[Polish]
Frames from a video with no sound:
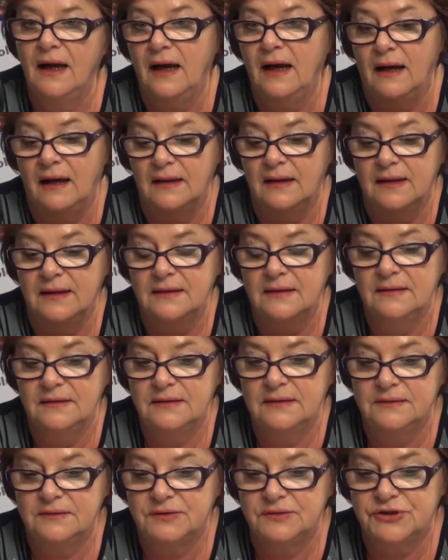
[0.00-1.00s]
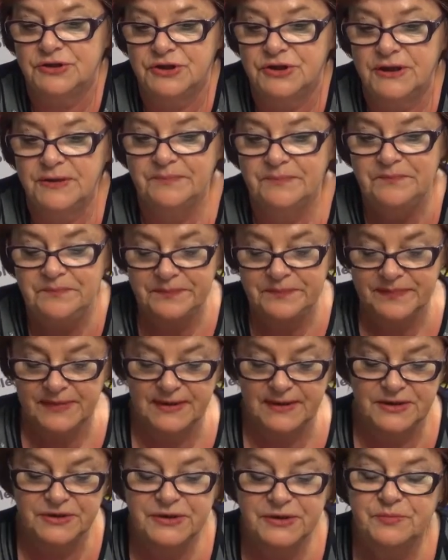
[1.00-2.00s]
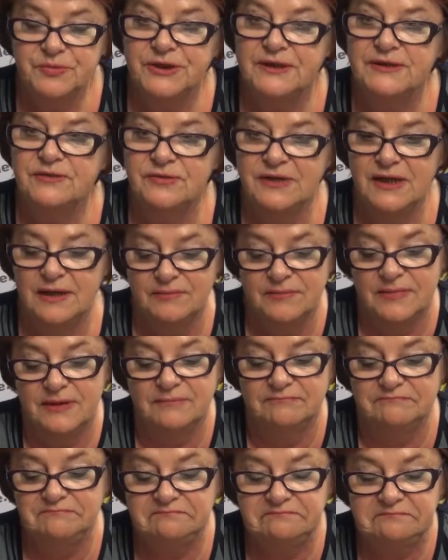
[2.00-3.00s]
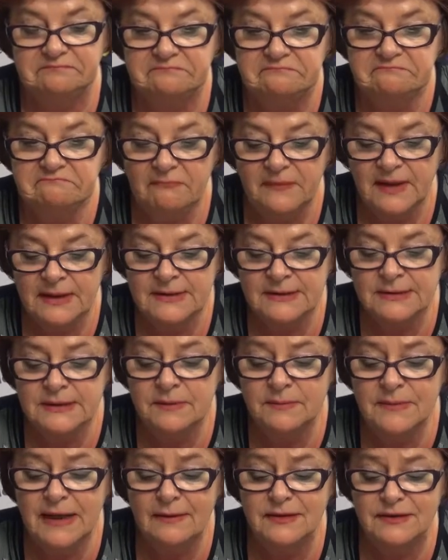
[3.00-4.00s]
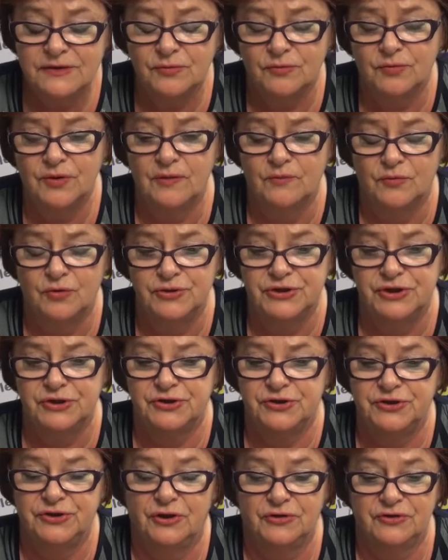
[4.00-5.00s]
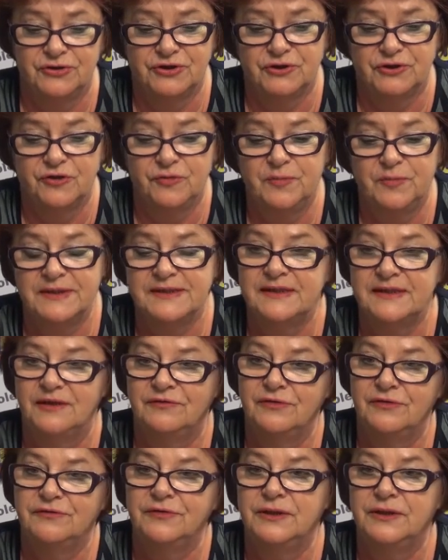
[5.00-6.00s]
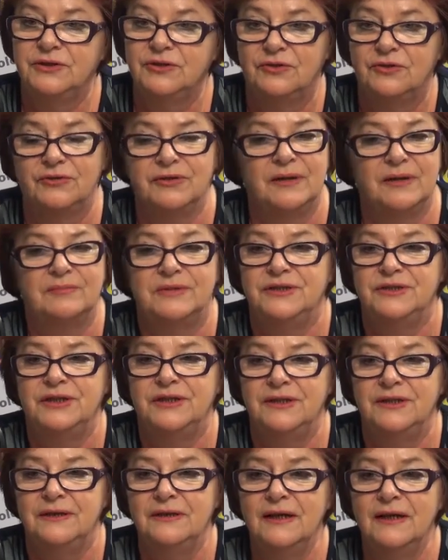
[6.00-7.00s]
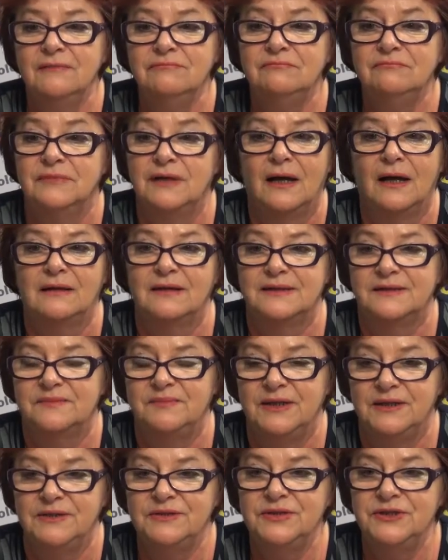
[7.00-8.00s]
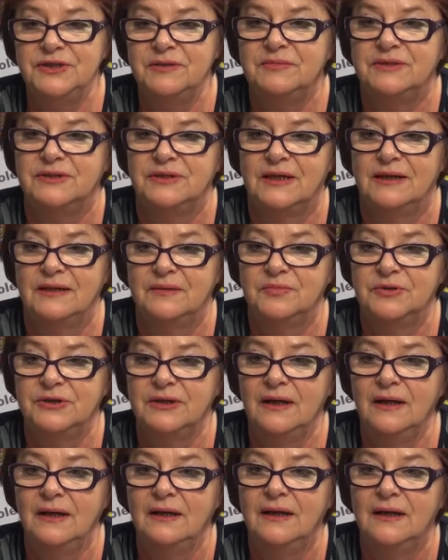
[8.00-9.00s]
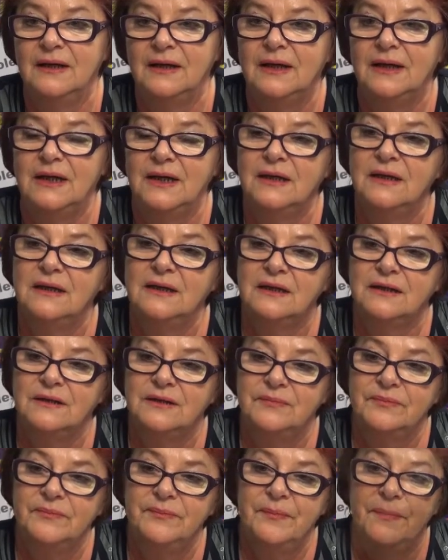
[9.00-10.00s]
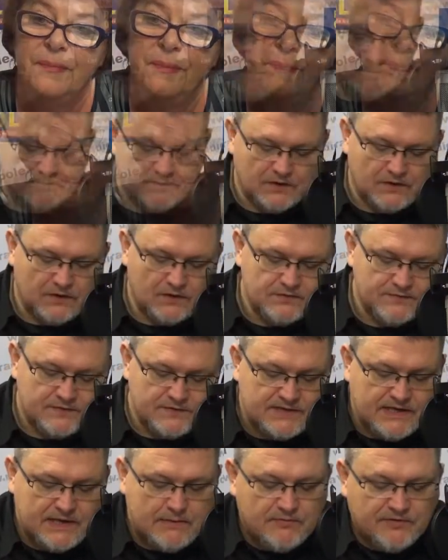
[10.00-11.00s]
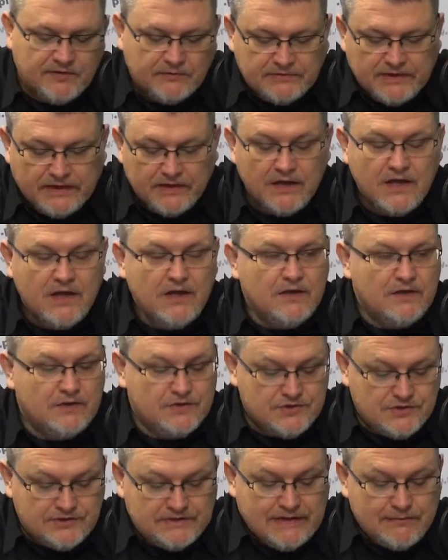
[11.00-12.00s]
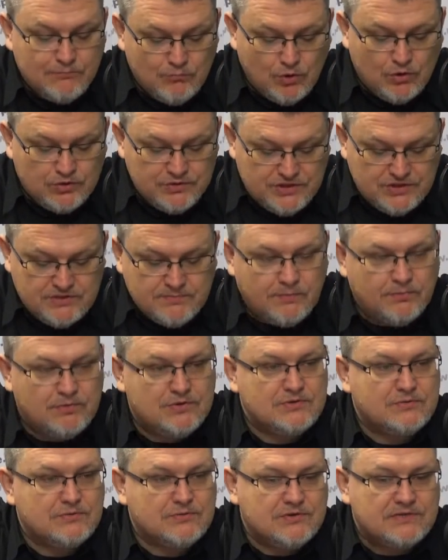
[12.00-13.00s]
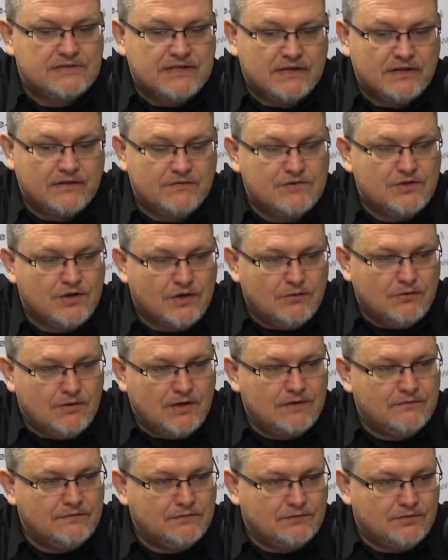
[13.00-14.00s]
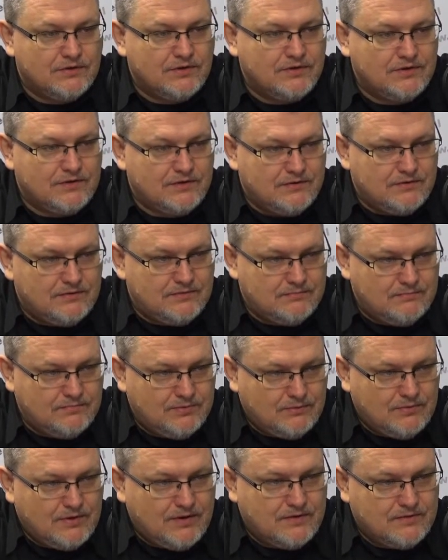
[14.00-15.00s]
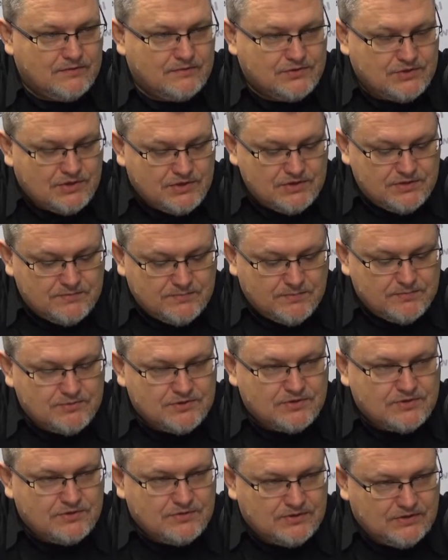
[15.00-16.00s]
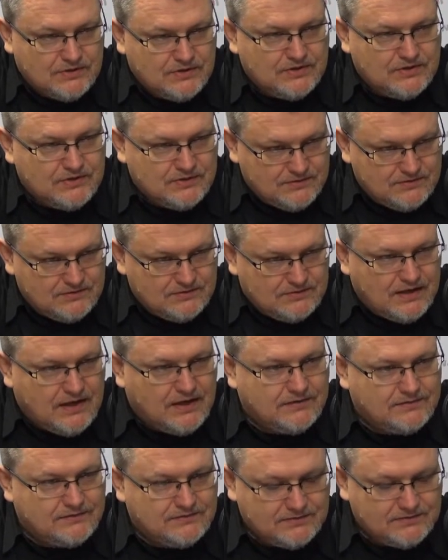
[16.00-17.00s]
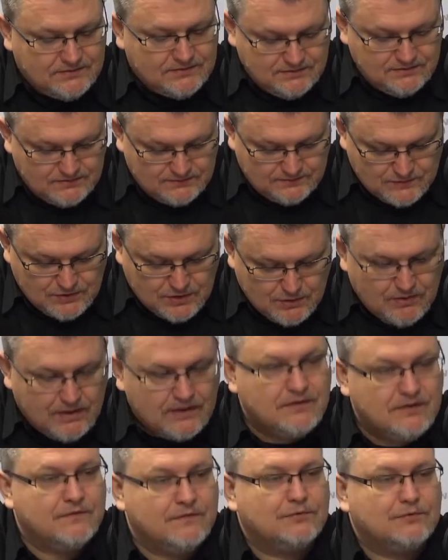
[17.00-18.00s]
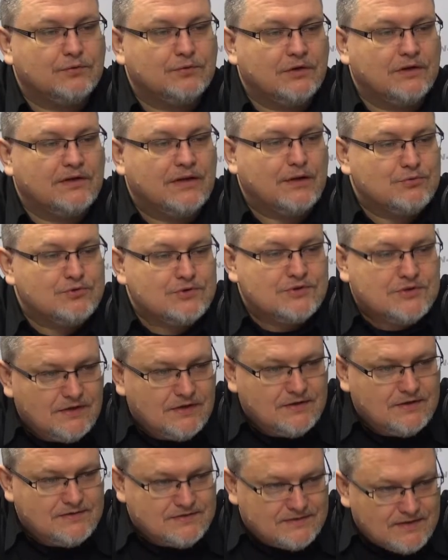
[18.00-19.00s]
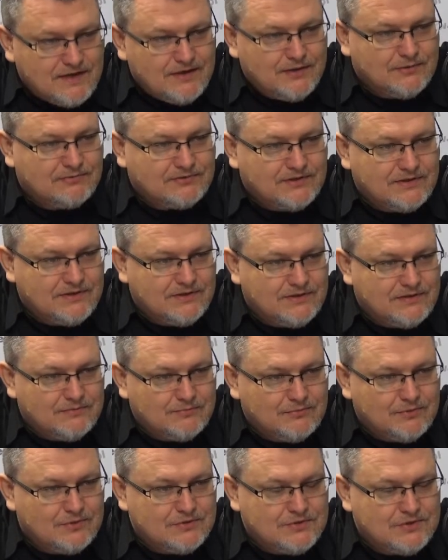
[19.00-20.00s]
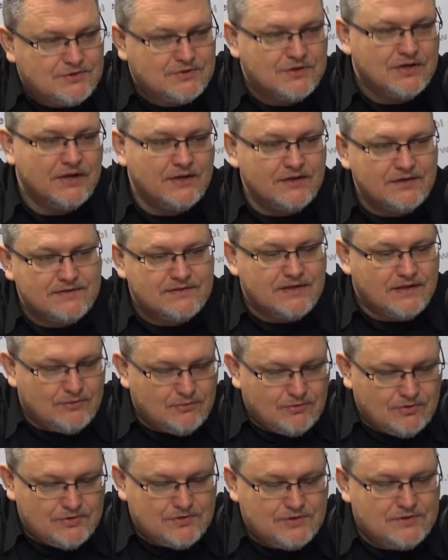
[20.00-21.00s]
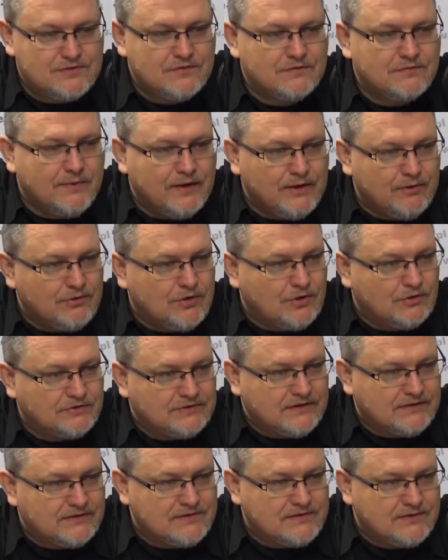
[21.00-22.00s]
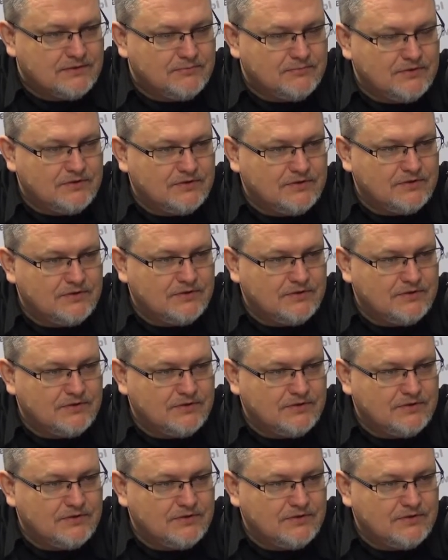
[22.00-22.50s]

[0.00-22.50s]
Ale y, czy jeśli przesuniemy z gimnazjum młodzież do szkoły podstawowej, to ona będzie inna, nagle zmieni się, będzie lepsza? No ale zwolennicy tego rozwiązania mówią tak, że ta młodzież po prostu zostanie w szkołach, w których e, była sześć poprzednich e, lat, e, w szkołach, w których nauczyciele znają tę młodzież, znają rodziców, mają kontakt z nimi.